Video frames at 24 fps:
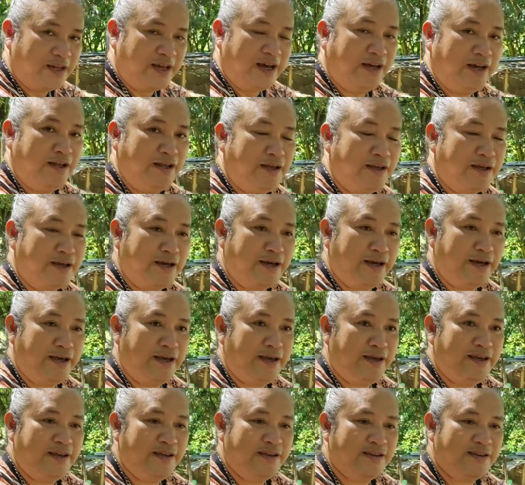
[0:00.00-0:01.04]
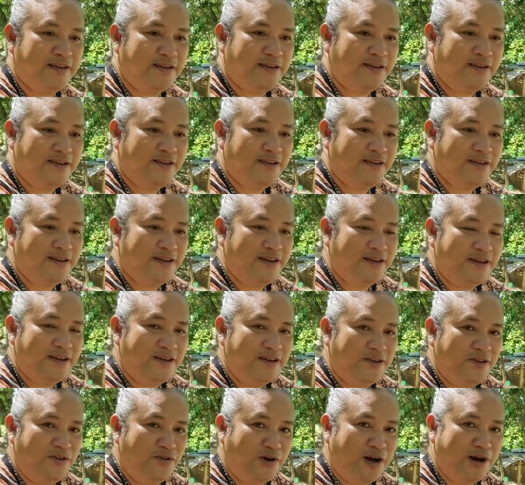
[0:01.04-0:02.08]
Galing kay,
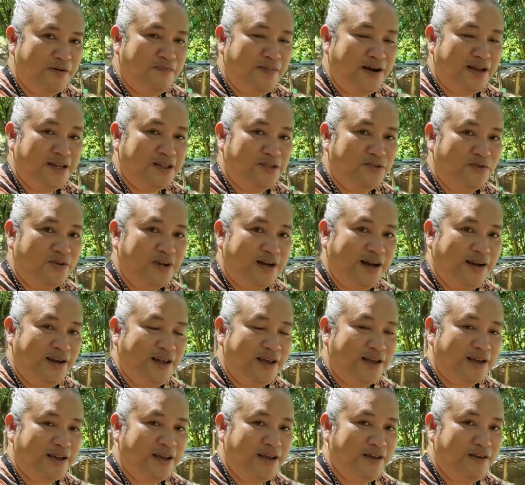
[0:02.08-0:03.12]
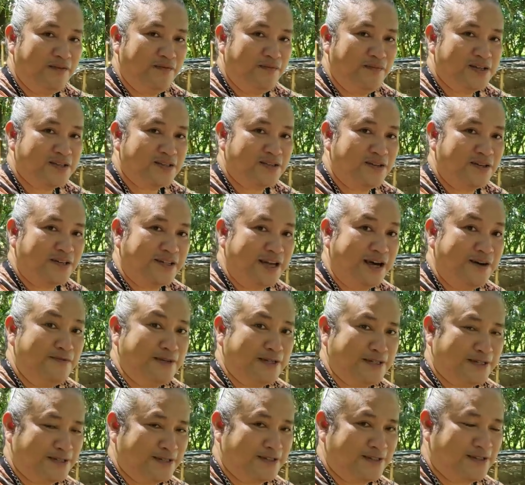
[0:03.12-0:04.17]
yung ama nito galing kay Mr.
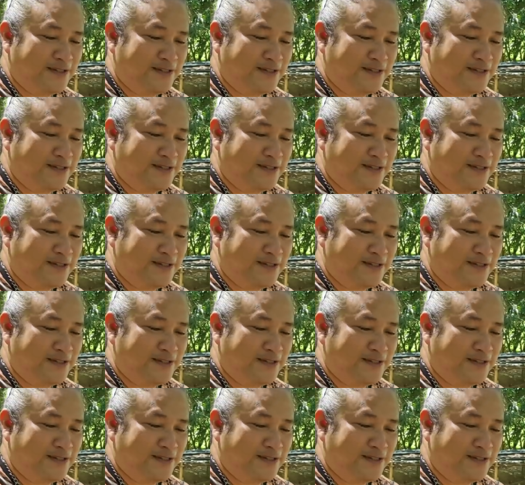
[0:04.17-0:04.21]
Thomas.